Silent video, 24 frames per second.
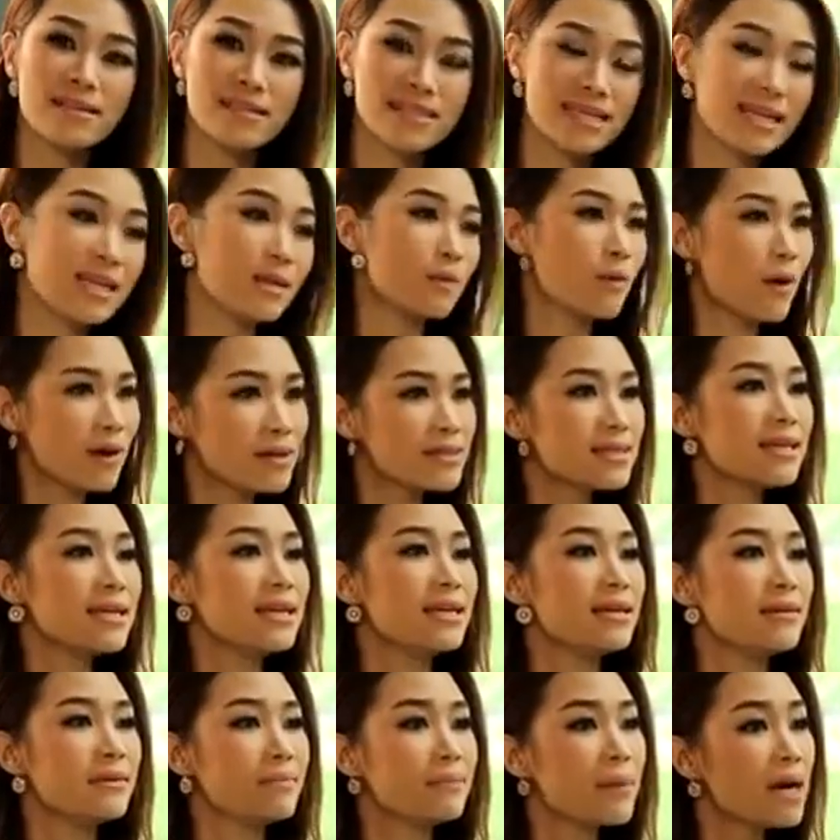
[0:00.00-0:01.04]
ฉีดวัคซี
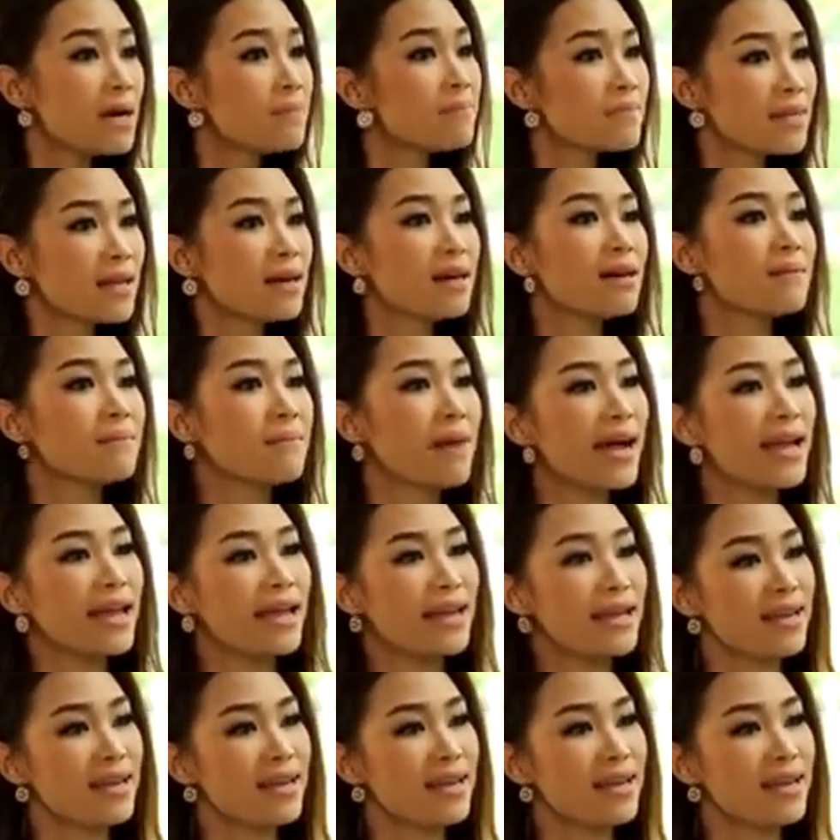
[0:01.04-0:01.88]
นเพิ่มเติมไหม